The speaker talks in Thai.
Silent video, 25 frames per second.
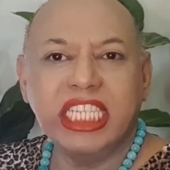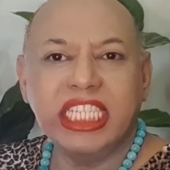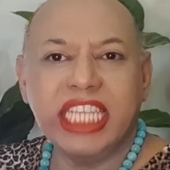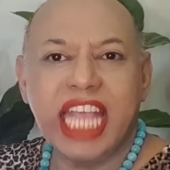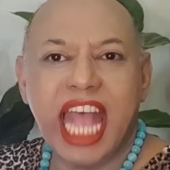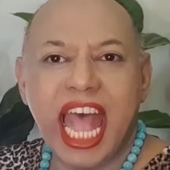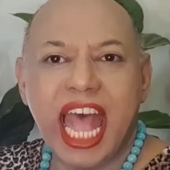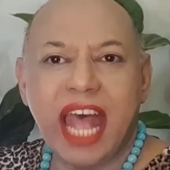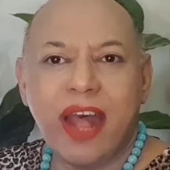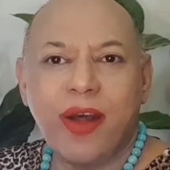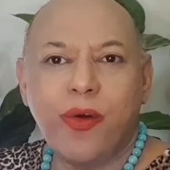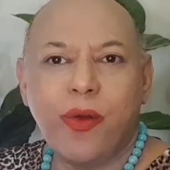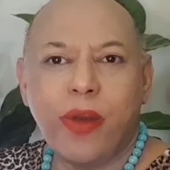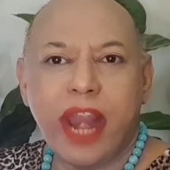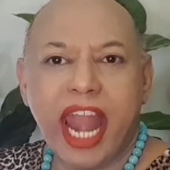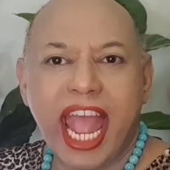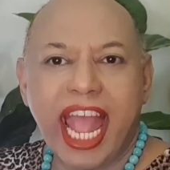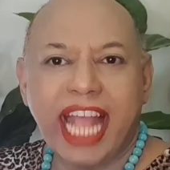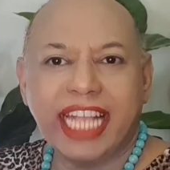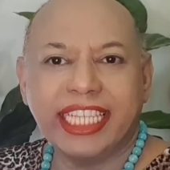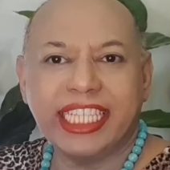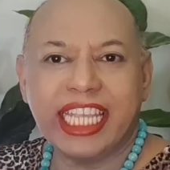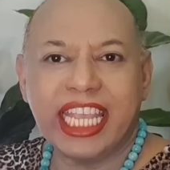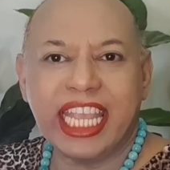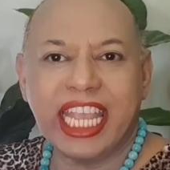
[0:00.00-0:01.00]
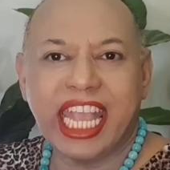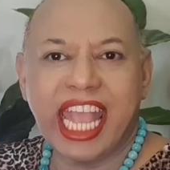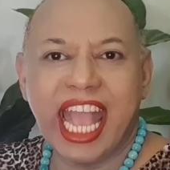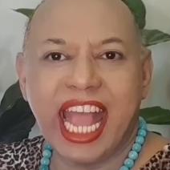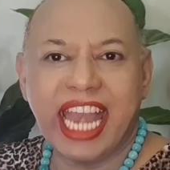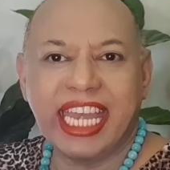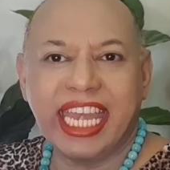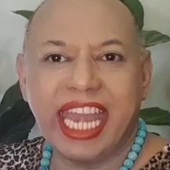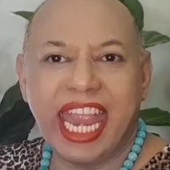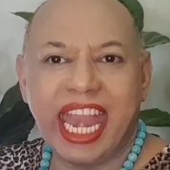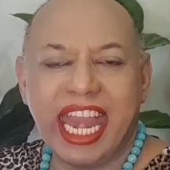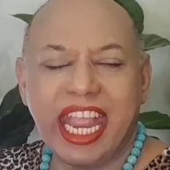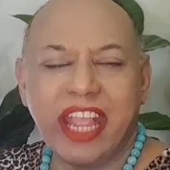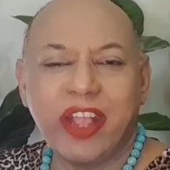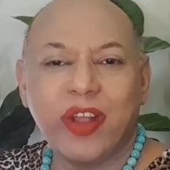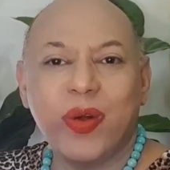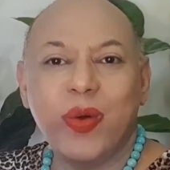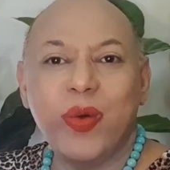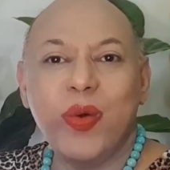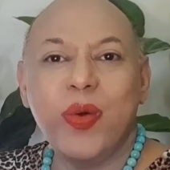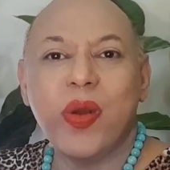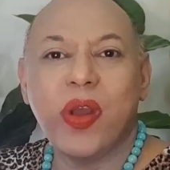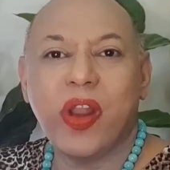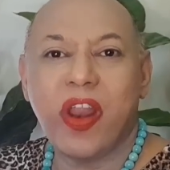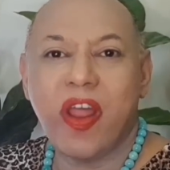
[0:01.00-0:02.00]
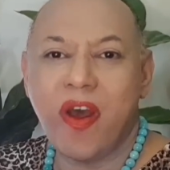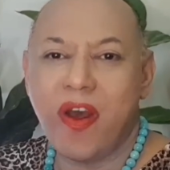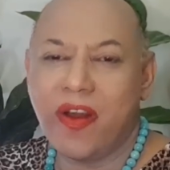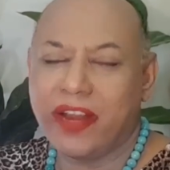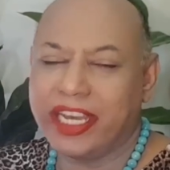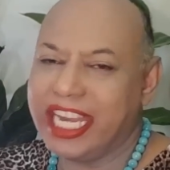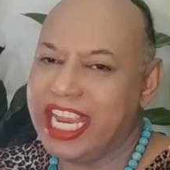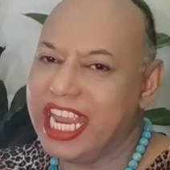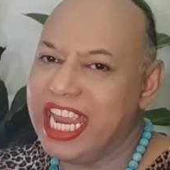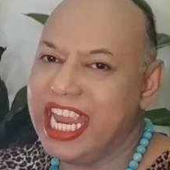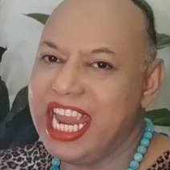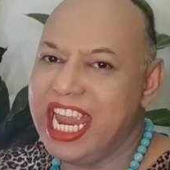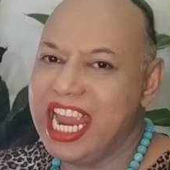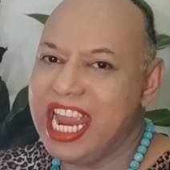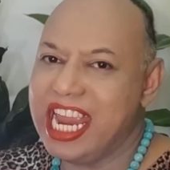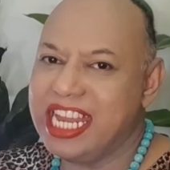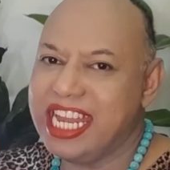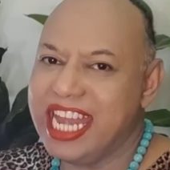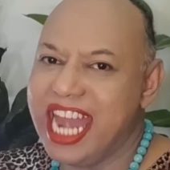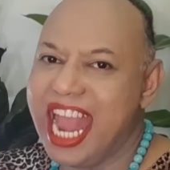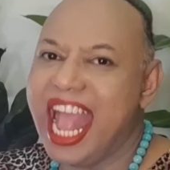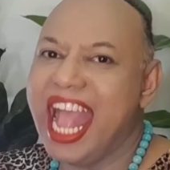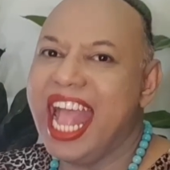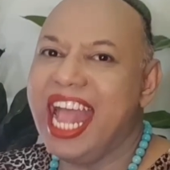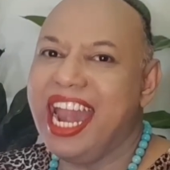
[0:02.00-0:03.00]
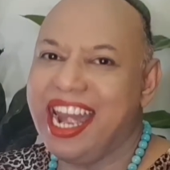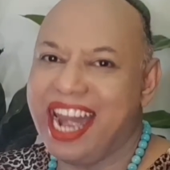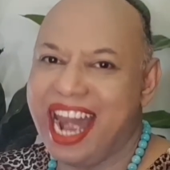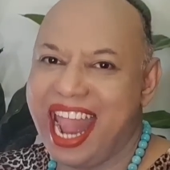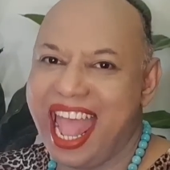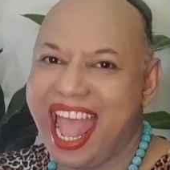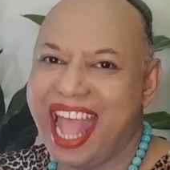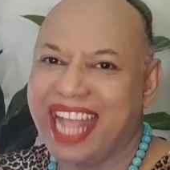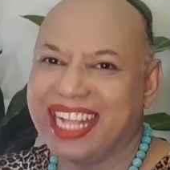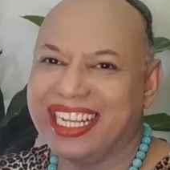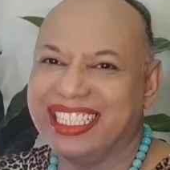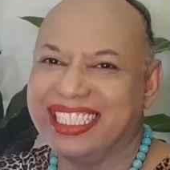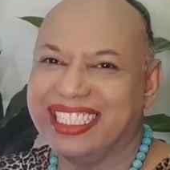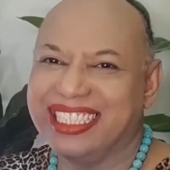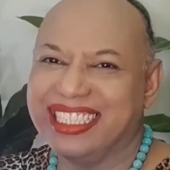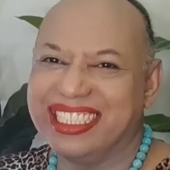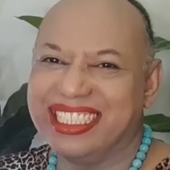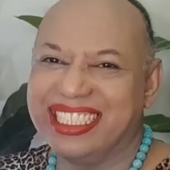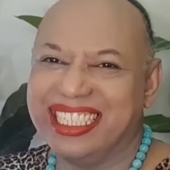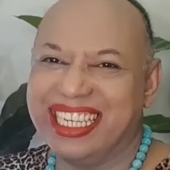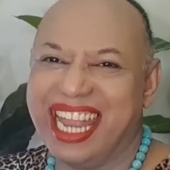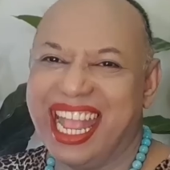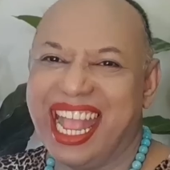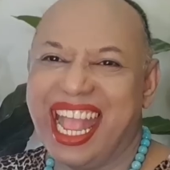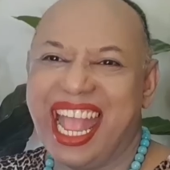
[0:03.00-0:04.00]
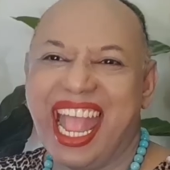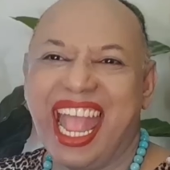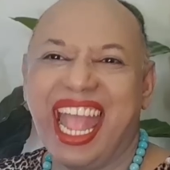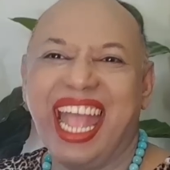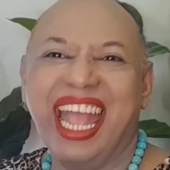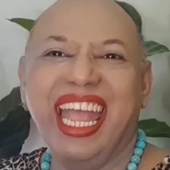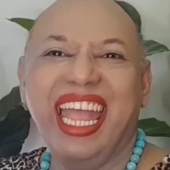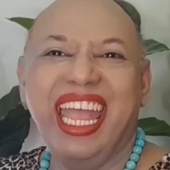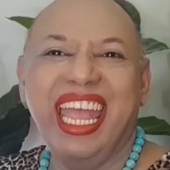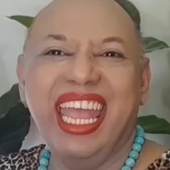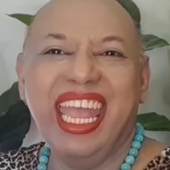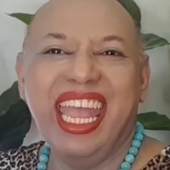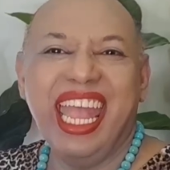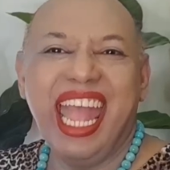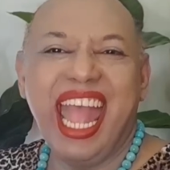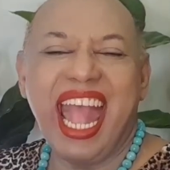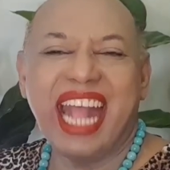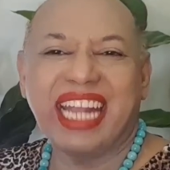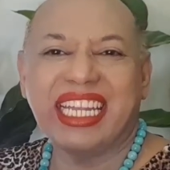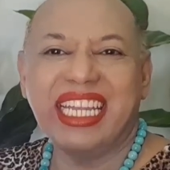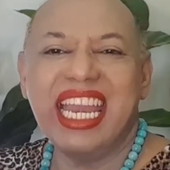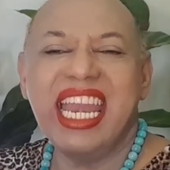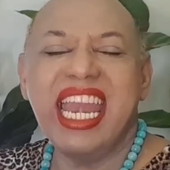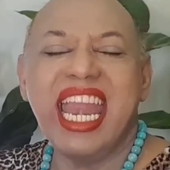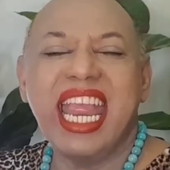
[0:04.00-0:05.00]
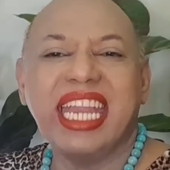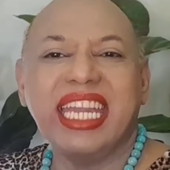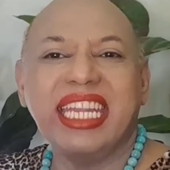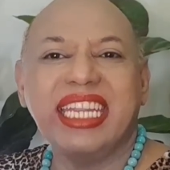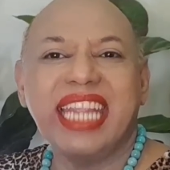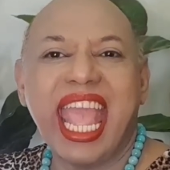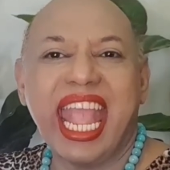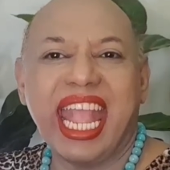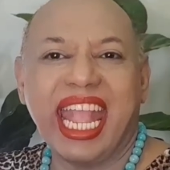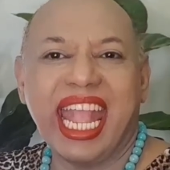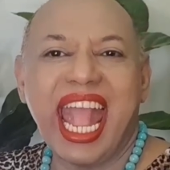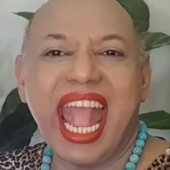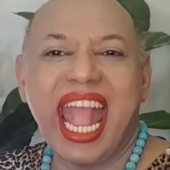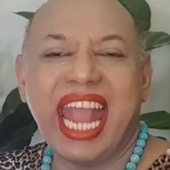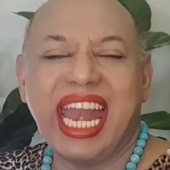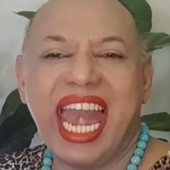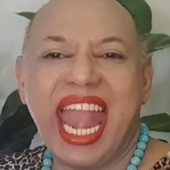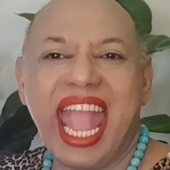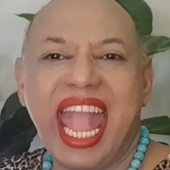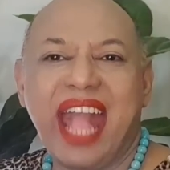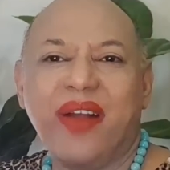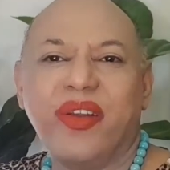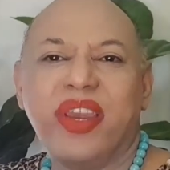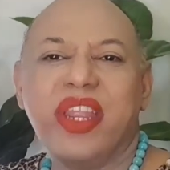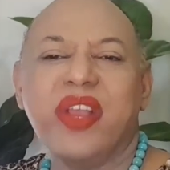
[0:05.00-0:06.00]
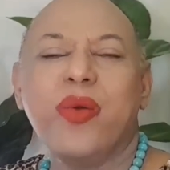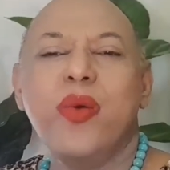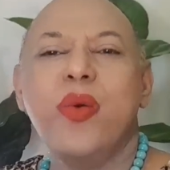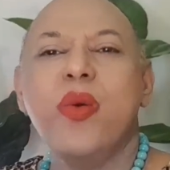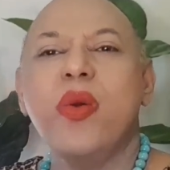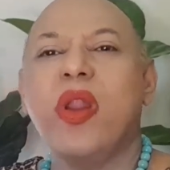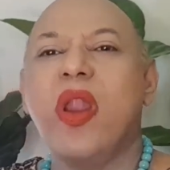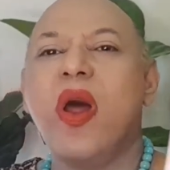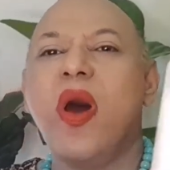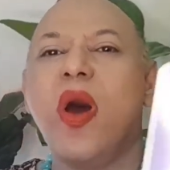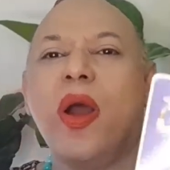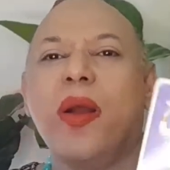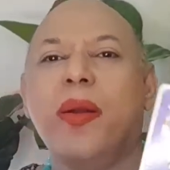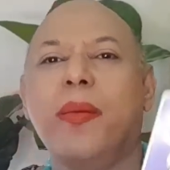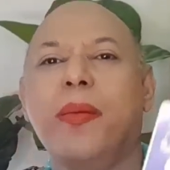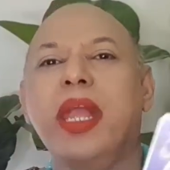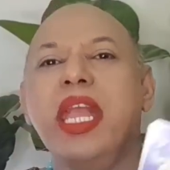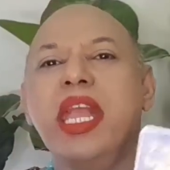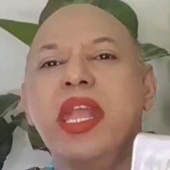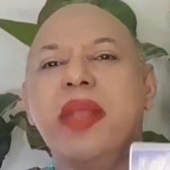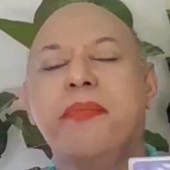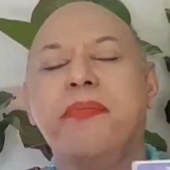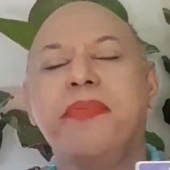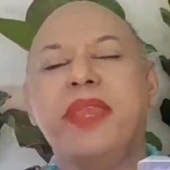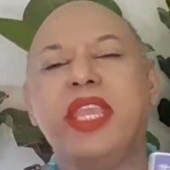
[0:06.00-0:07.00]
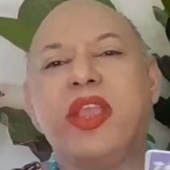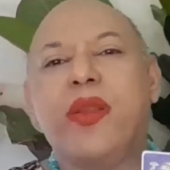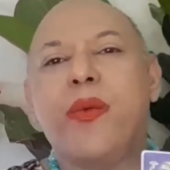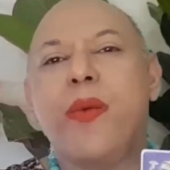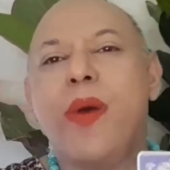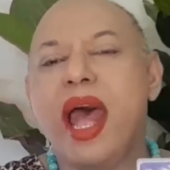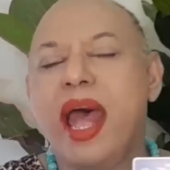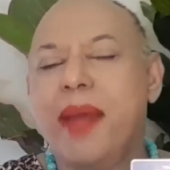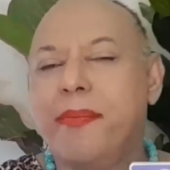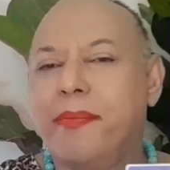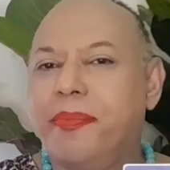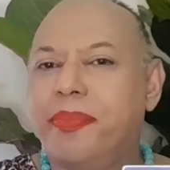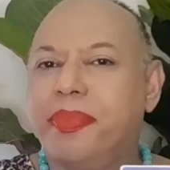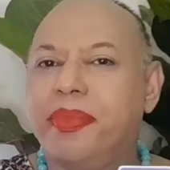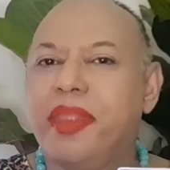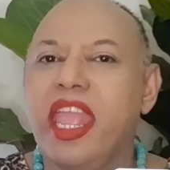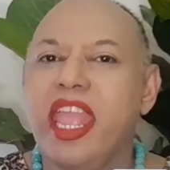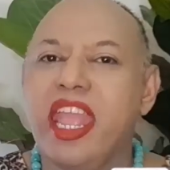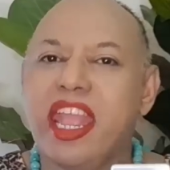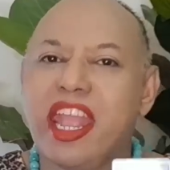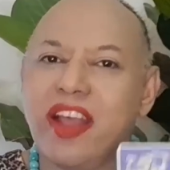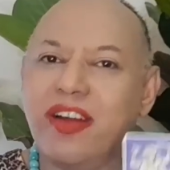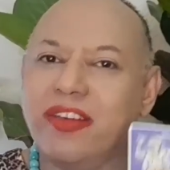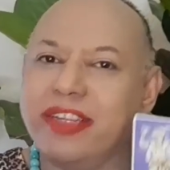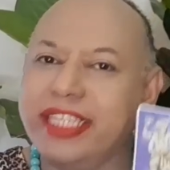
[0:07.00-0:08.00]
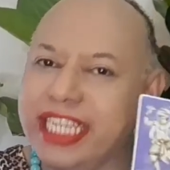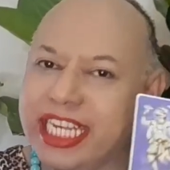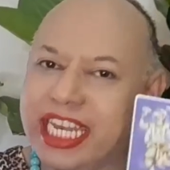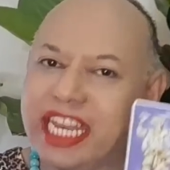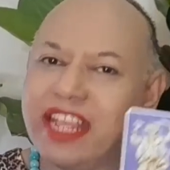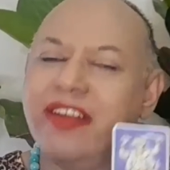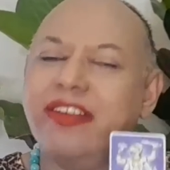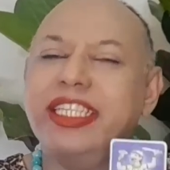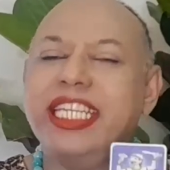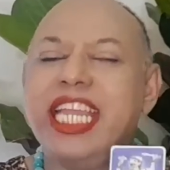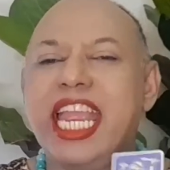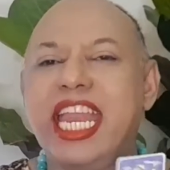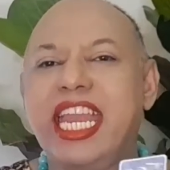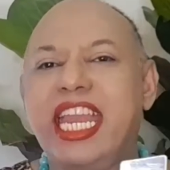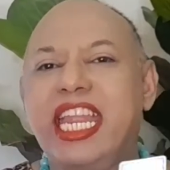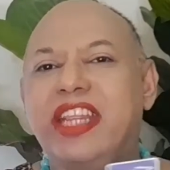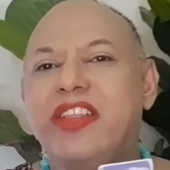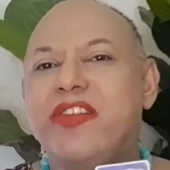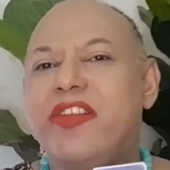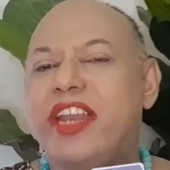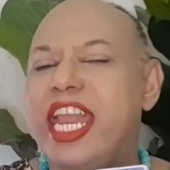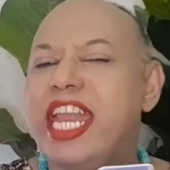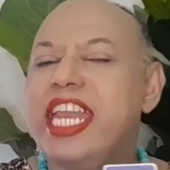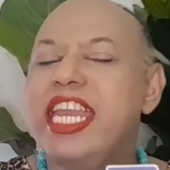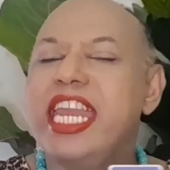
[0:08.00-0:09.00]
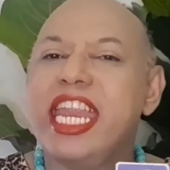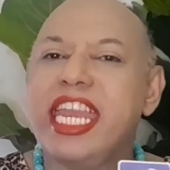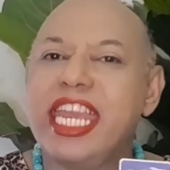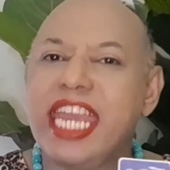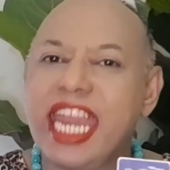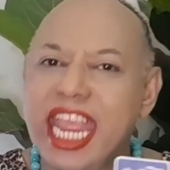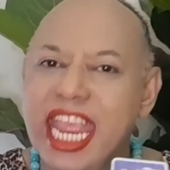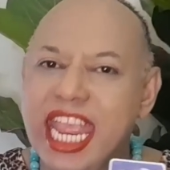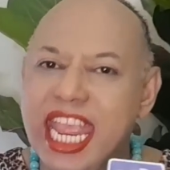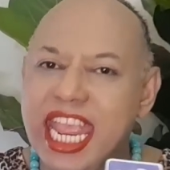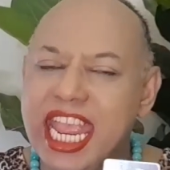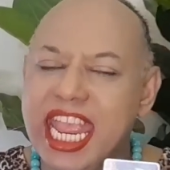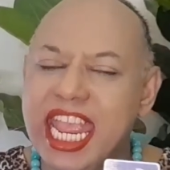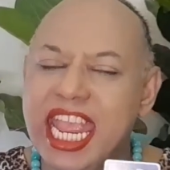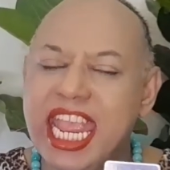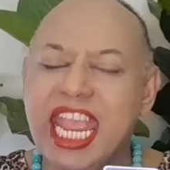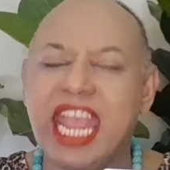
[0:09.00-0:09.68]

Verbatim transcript: ชาวราศีกันเนี่ยได้คู่ครองที่น่ารักนะคะหากท่านใดแต่งงานแล้วเนี่ยคู่ครองมีความเข้าจิตเข้าใจในตัวท่านเนี่ยดี